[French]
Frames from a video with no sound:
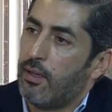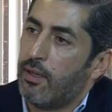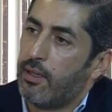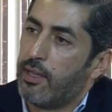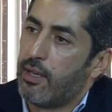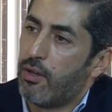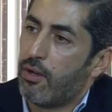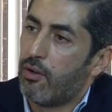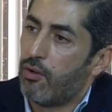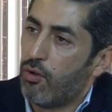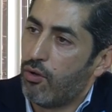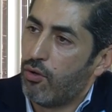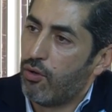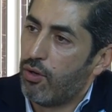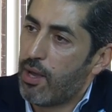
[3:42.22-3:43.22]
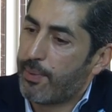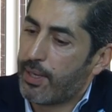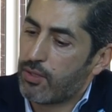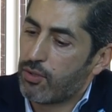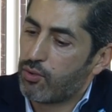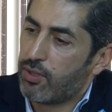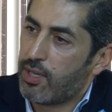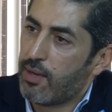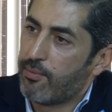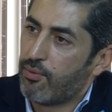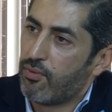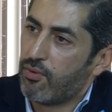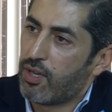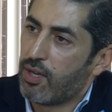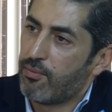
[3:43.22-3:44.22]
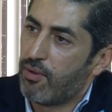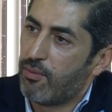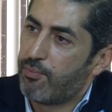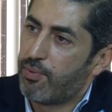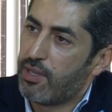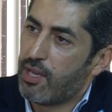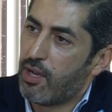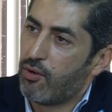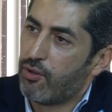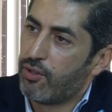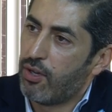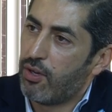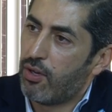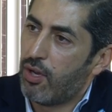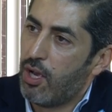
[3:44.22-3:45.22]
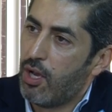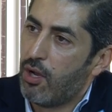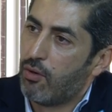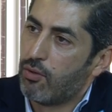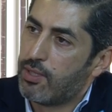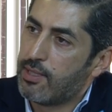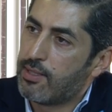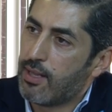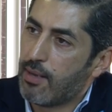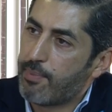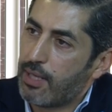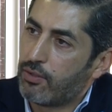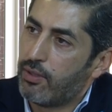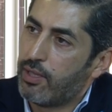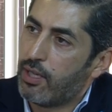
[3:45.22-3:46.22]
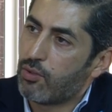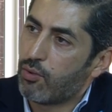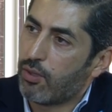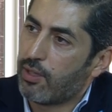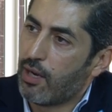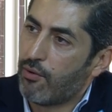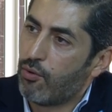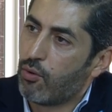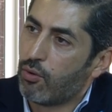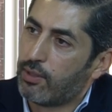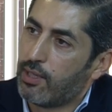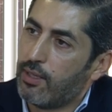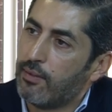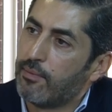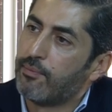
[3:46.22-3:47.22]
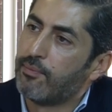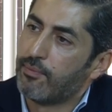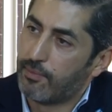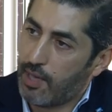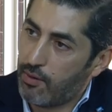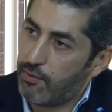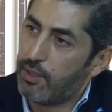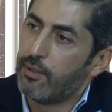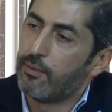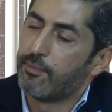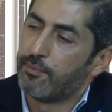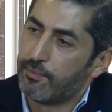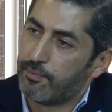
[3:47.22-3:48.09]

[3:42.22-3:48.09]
D'ailleurs, la présence du Gabon comme pays à l'honneur aussi, c'est un partenaire sur lequel nous sommes présents. Oui, nous ah sommes présents.